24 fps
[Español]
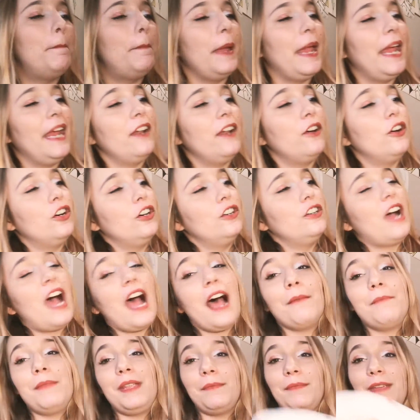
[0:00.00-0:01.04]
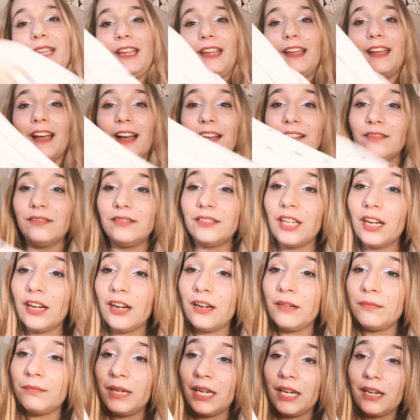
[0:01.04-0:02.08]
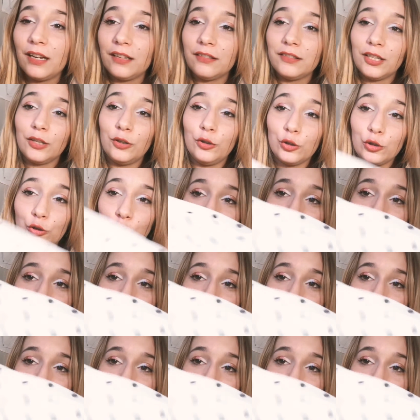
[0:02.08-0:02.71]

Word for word: Pero a mí me encanta, me encantan los